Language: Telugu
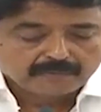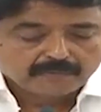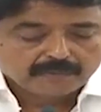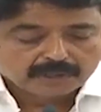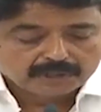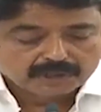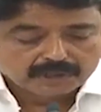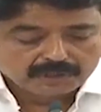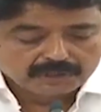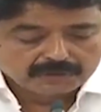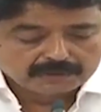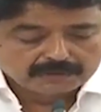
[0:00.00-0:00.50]

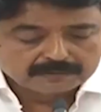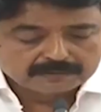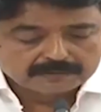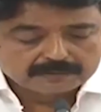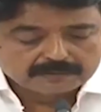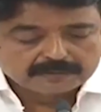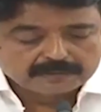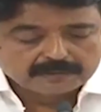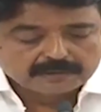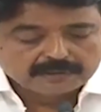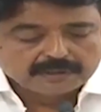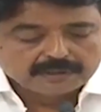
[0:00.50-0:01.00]
మొత్తం
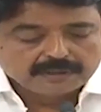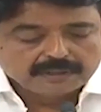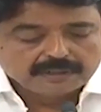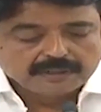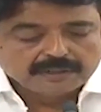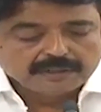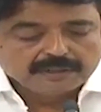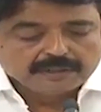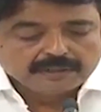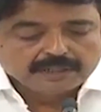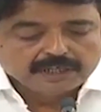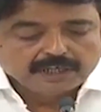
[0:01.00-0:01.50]

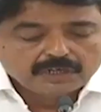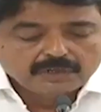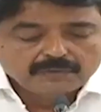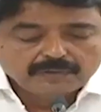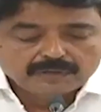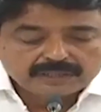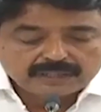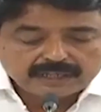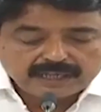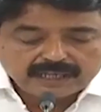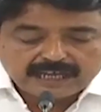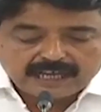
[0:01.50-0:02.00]
ఏడు
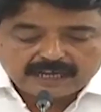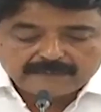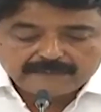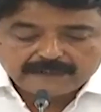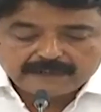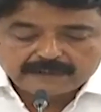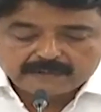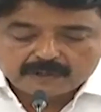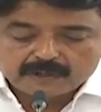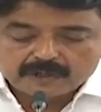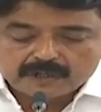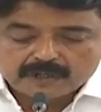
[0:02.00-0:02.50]
వందల
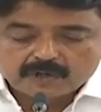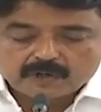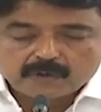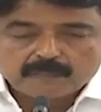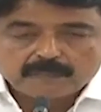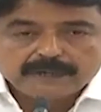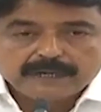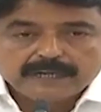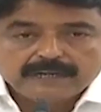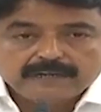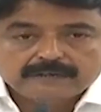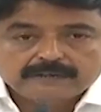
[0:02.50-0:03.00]
యాభై కోట్ల
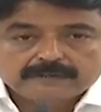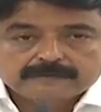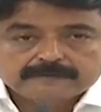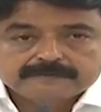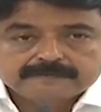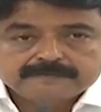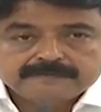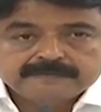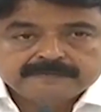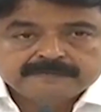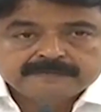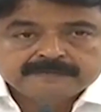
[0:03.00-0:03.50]
రూపాయలు
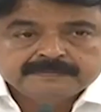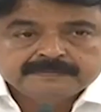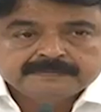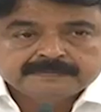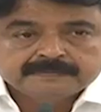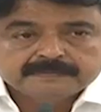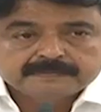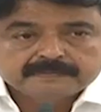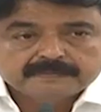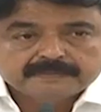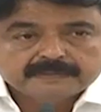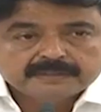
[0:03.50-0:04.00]

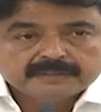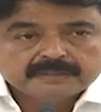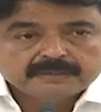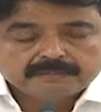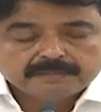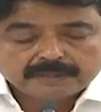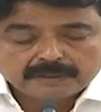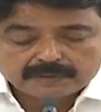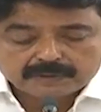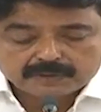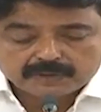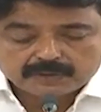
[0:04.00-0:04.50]

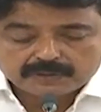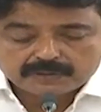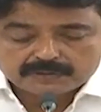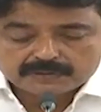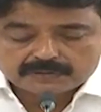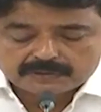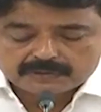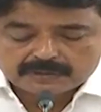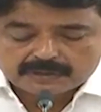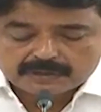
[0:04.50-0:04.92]
ప్రభుత్వం